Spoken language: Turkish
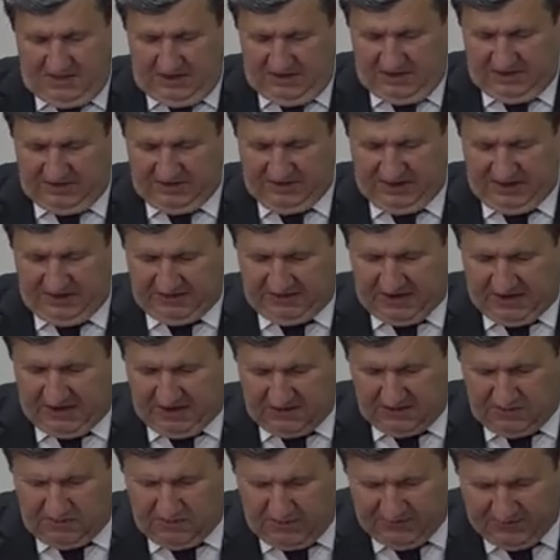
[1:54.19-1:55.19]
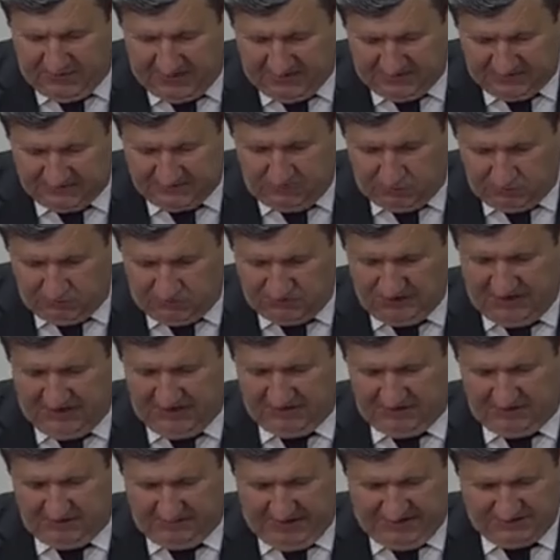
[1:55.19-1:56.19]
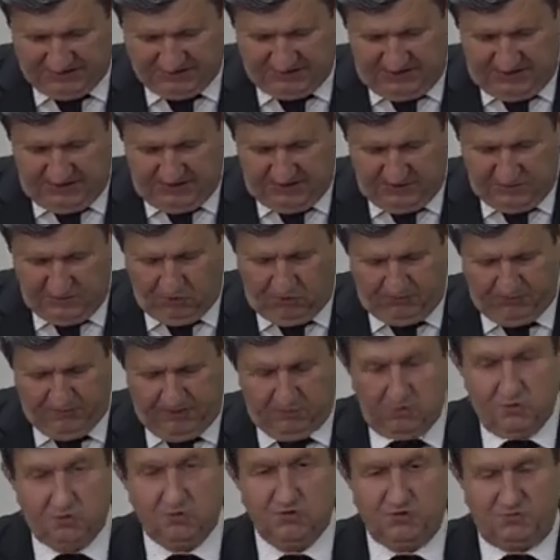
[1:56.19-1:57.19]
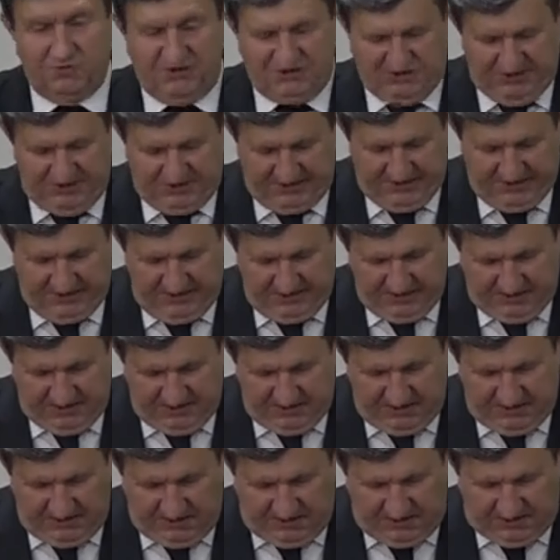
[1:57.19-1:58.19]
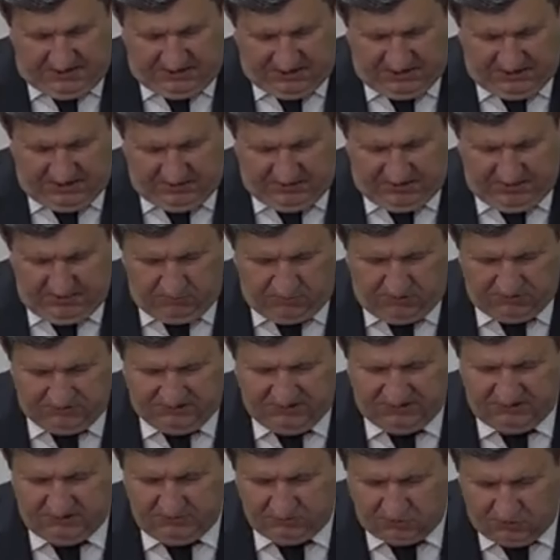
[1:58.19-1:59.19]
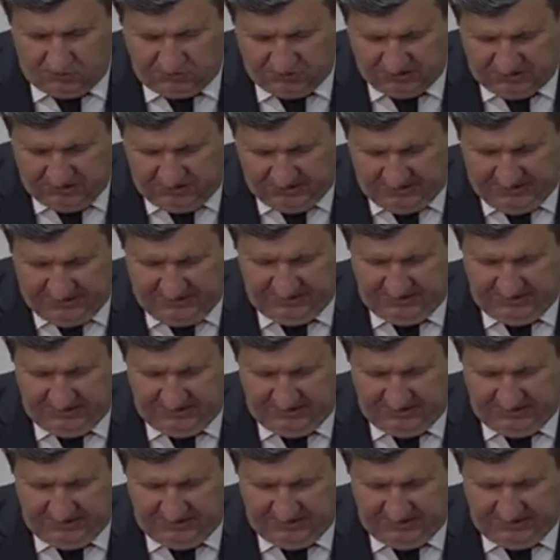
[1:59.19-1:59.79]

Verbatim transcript: Adalet Kalkınma Partisi 30 artı 5 toplam 35 idi. 2024 seçim sonuçlarında